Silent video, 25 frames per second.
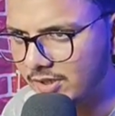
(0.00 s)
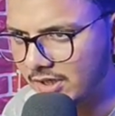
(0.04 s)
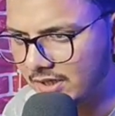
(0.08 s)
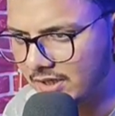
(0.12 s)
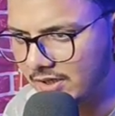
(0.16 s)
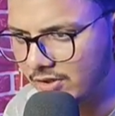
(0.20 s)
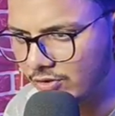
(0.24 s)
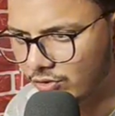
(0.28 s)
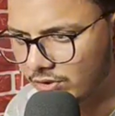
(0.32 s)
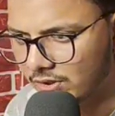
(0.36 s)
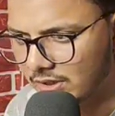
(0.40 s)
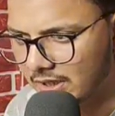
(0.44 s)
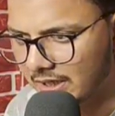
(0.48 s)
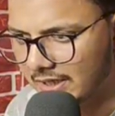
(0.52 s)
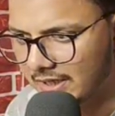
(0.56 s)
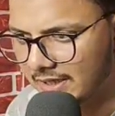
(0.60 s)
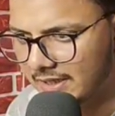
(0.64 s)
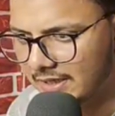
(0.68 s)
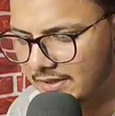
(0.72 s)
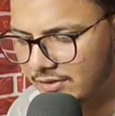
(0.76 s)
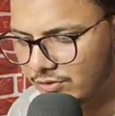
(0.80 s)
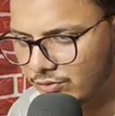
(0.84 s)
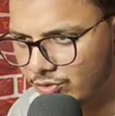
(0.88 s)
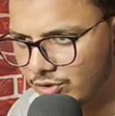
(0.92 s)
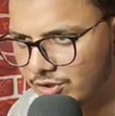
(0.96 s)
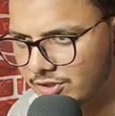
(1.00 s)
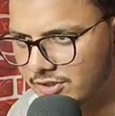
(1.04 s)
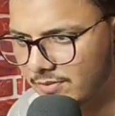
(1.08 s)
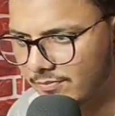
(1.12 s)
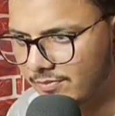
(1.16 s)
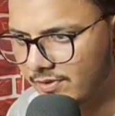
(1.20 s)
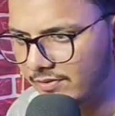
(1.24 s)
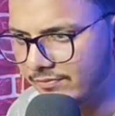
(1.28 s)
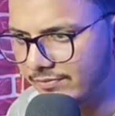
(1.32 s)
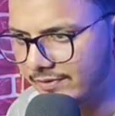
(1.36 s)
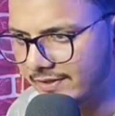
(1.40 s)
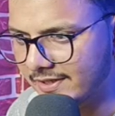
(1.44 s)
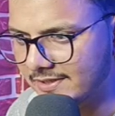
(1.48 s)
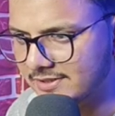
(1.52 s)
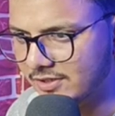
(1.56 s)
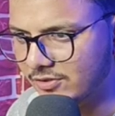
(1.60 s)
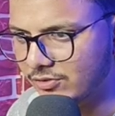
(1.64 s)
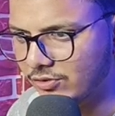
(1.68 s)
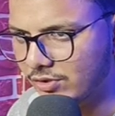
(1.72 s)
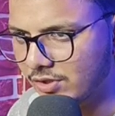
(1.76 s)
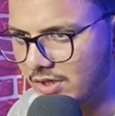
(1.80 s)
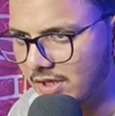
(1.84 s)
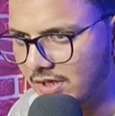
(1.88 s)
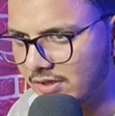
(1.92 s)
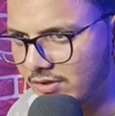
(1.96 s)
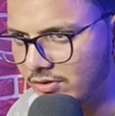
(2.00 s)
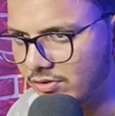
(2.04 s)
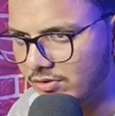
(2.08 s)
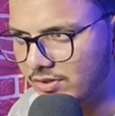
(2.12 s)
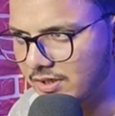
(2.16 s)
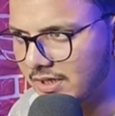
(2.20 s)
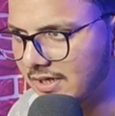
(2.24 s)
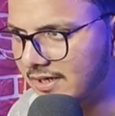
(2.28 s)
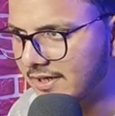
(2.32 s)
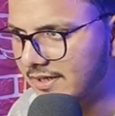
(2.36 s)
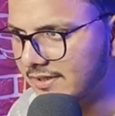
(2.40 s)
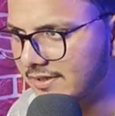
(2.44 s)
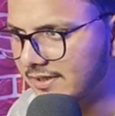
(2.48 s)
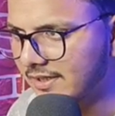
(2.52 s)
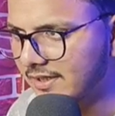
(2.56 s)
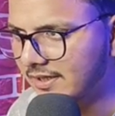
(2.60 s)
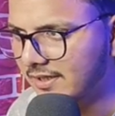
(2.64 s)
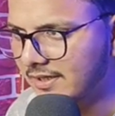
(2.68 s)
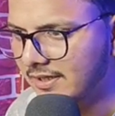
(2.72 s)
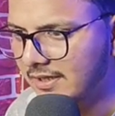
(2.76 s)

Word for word: टर्न ऑन कर रहे हैं टू स्टेप वेरिफिकेशन को टर्न ऑन कर लेते हैं